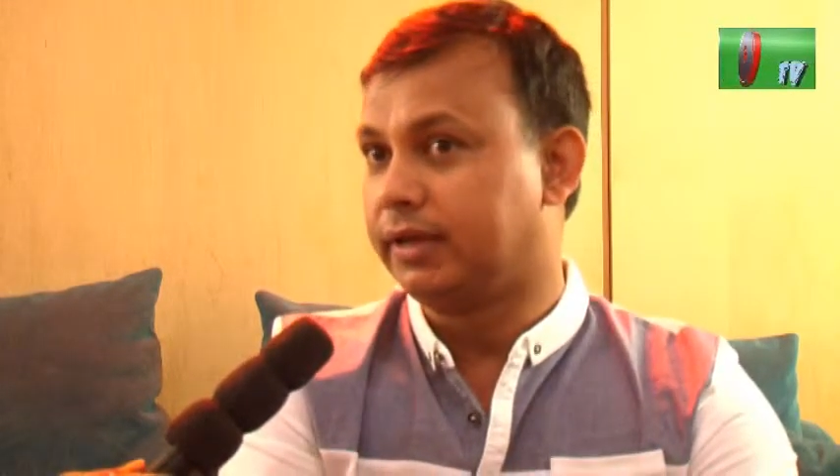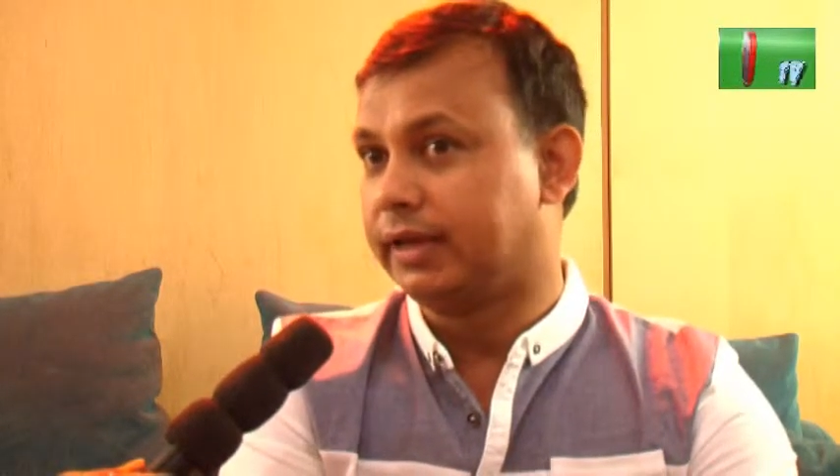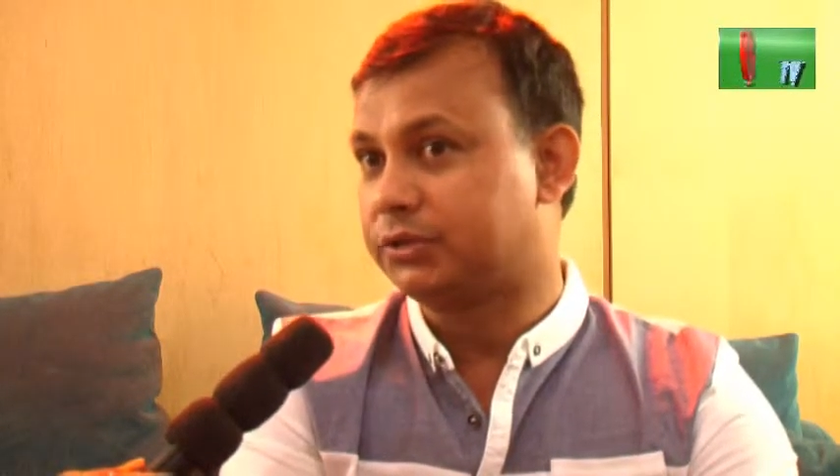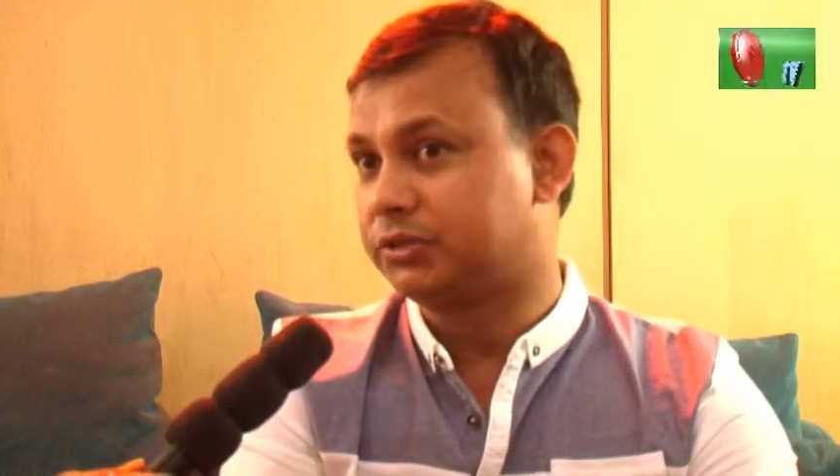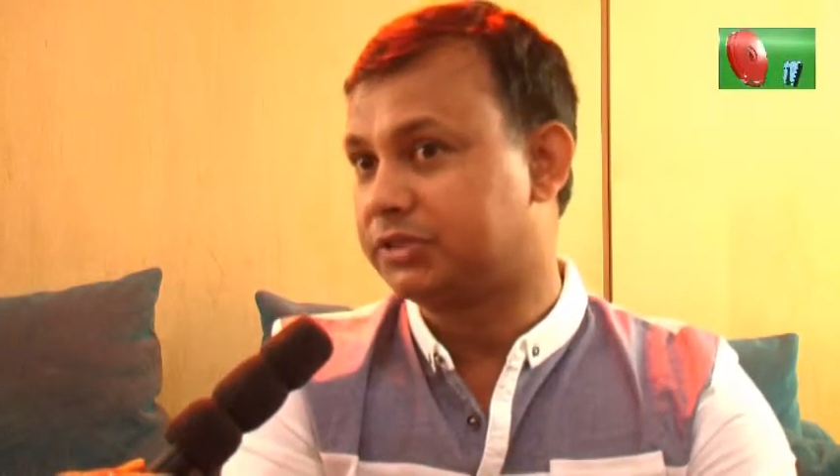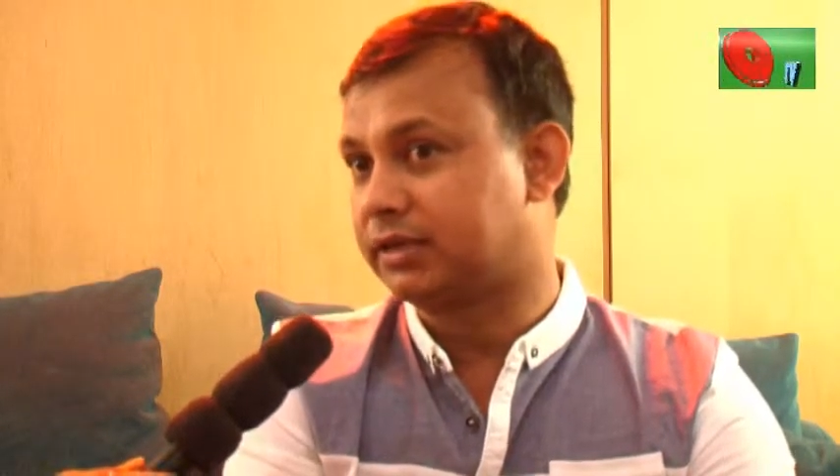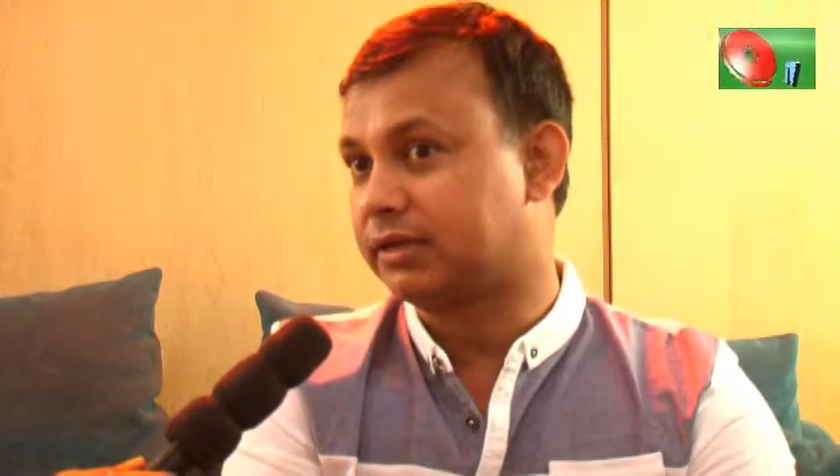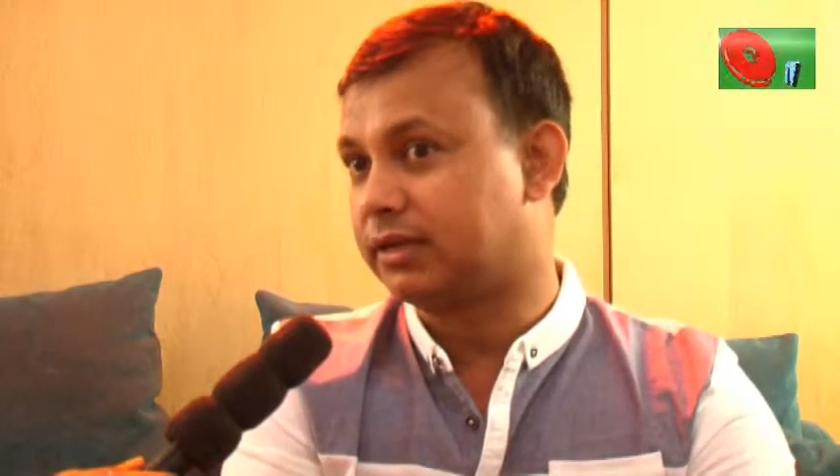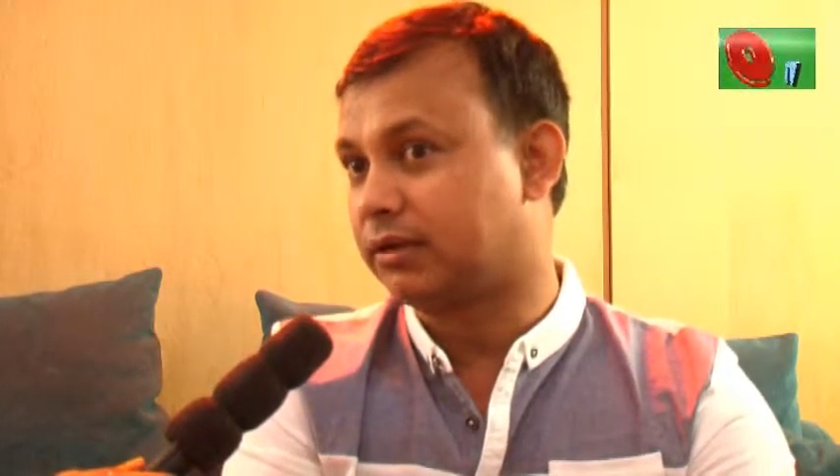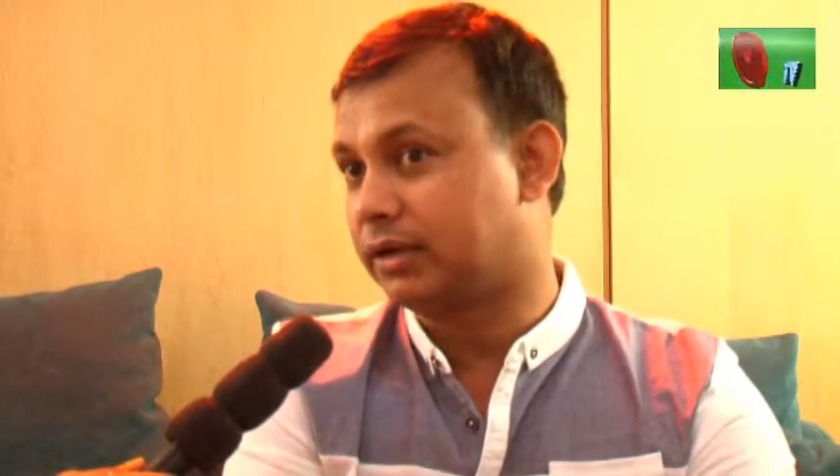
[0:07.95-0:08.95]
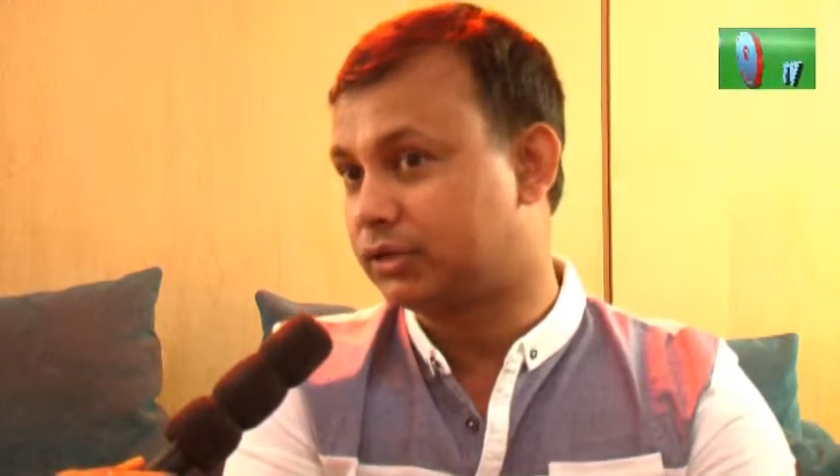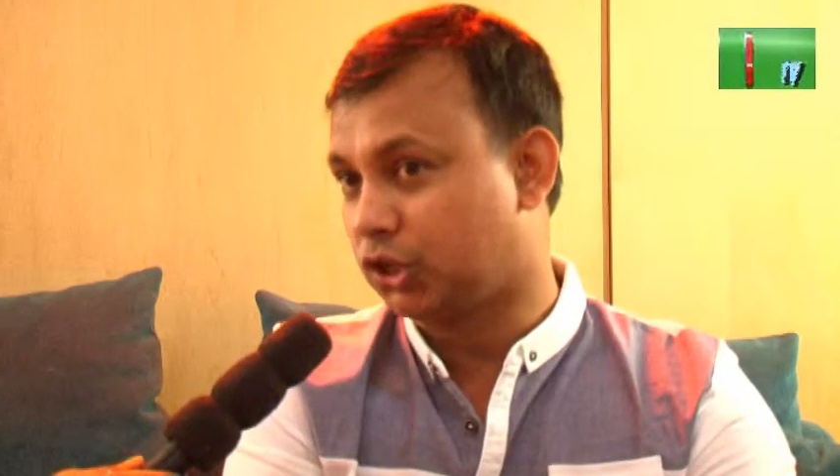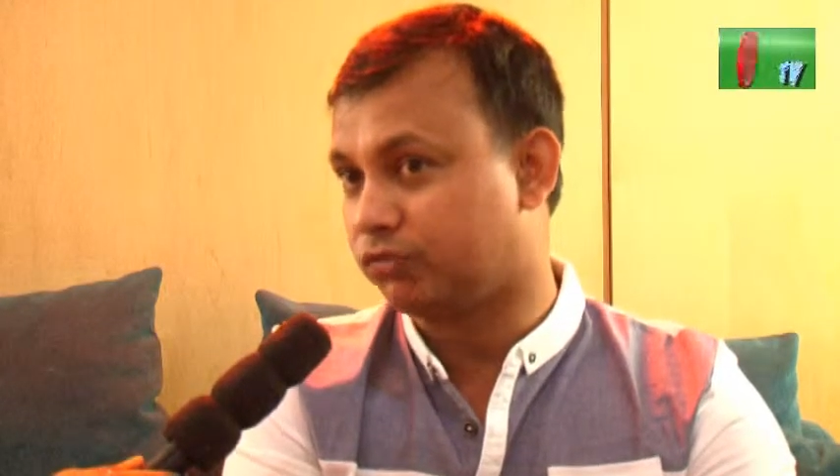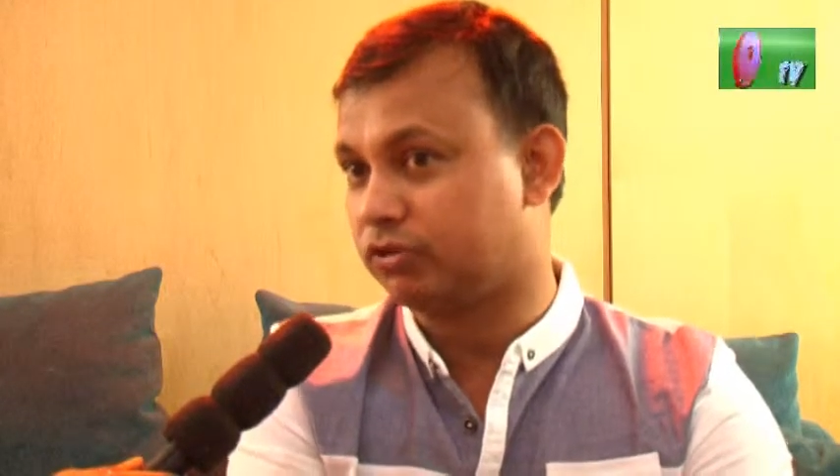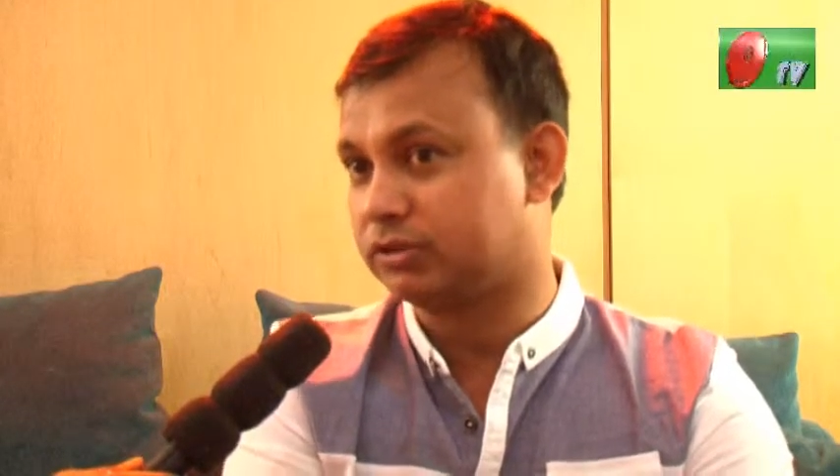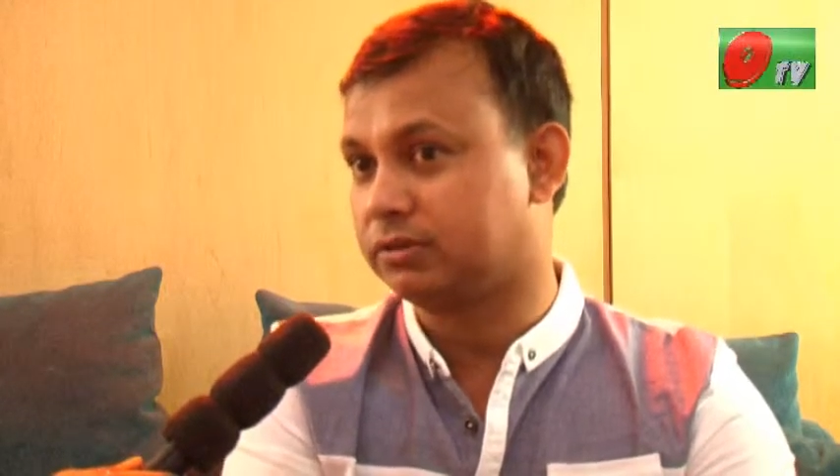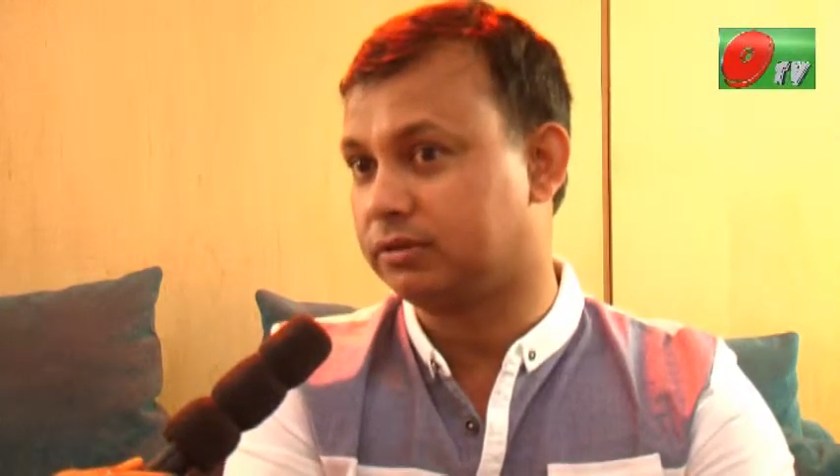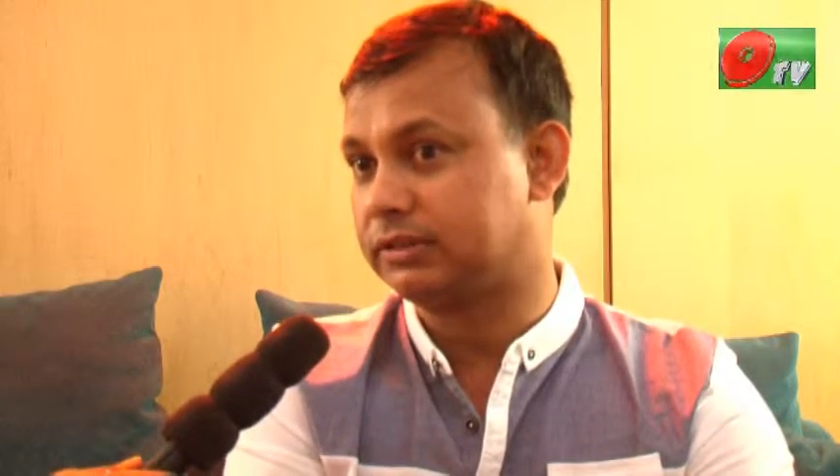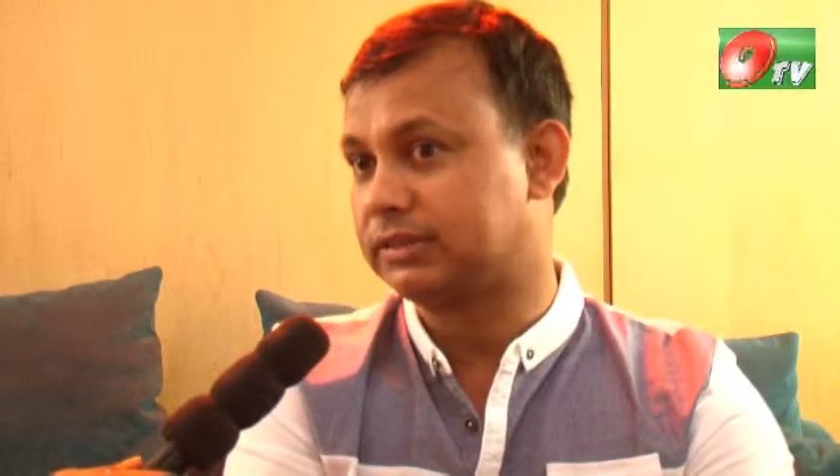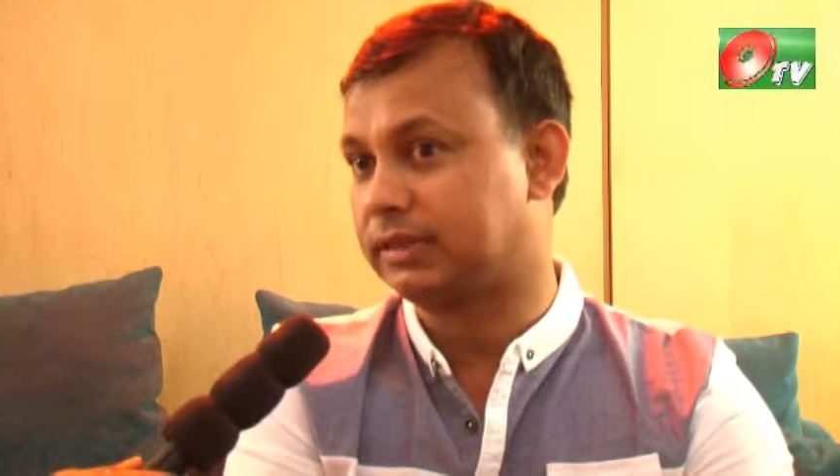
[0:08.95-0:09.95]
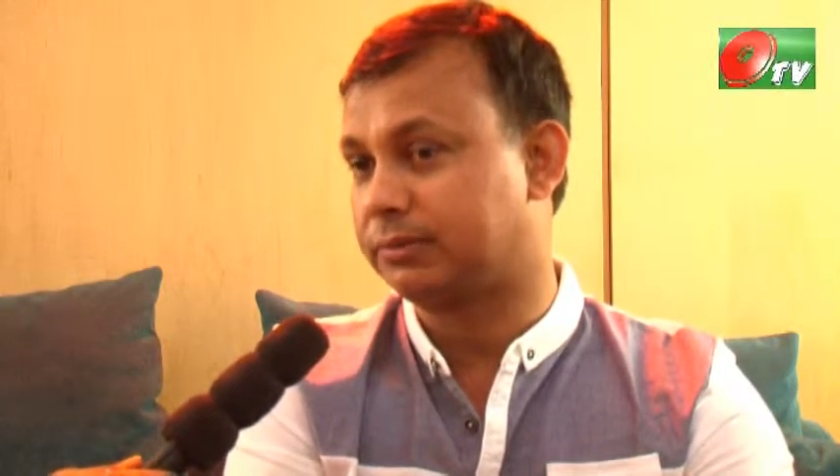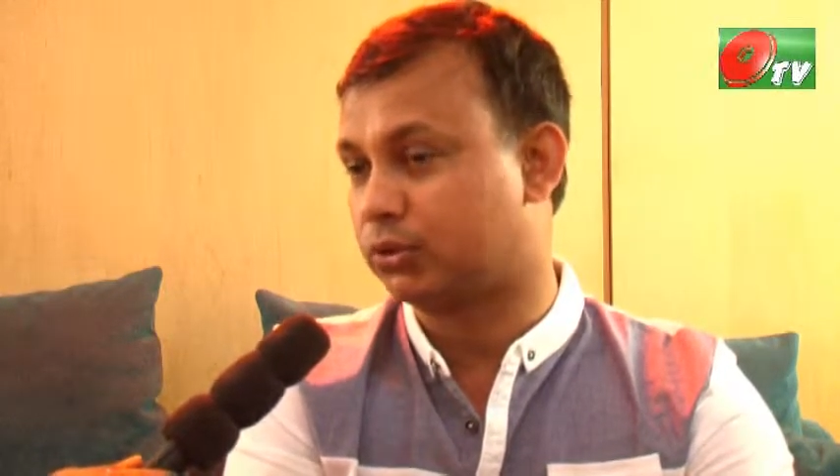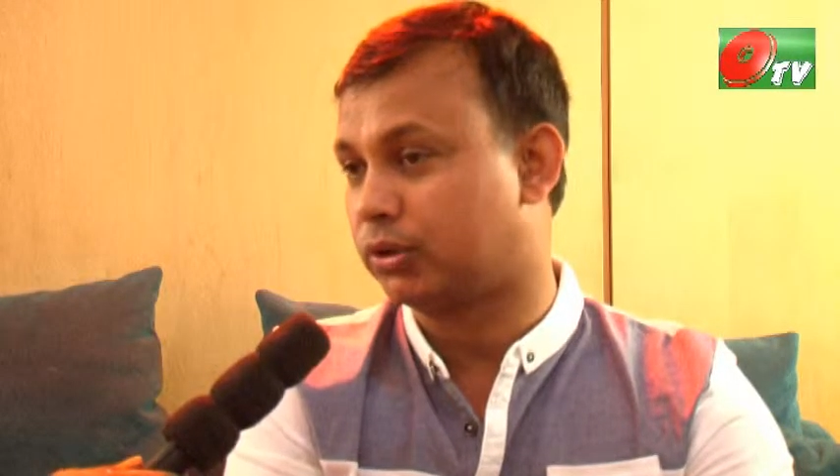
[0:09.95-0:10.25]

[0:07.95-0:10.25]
অ্যাকচুয়ালি সেটা অনেক সফলতা হয়েছে এবং